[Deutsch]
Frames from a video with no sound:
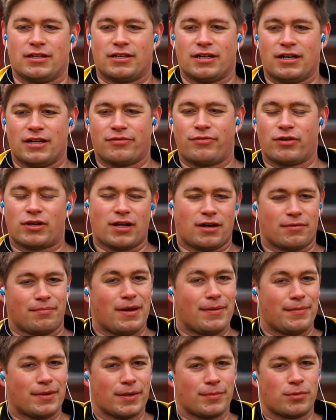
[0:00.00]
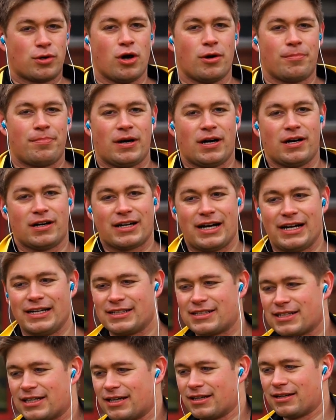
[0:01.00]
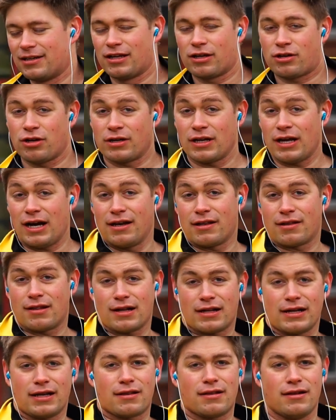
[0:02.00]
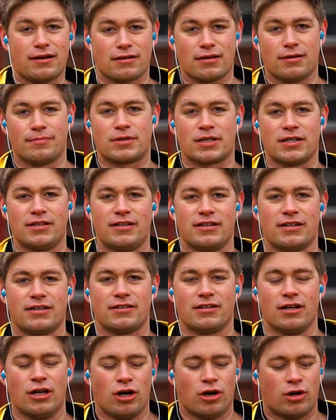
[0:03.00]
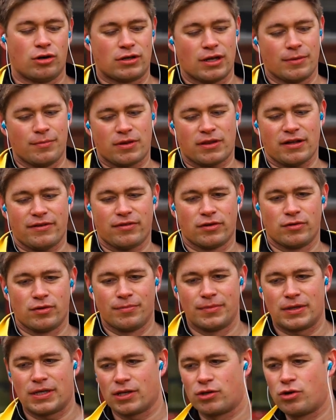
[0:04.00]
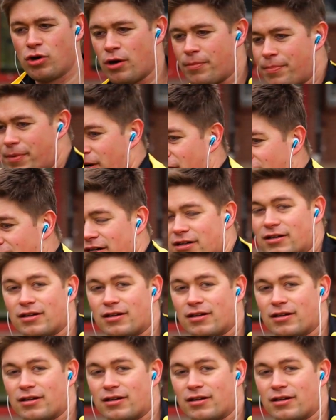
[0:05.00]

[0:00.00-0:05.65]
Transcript: Ja, ich würde sagen, mehr mit dem Körper reindrehen. Ihr könnt ja alles ganz langsam trainieren und ihr müsst einfach nur mit dem Körper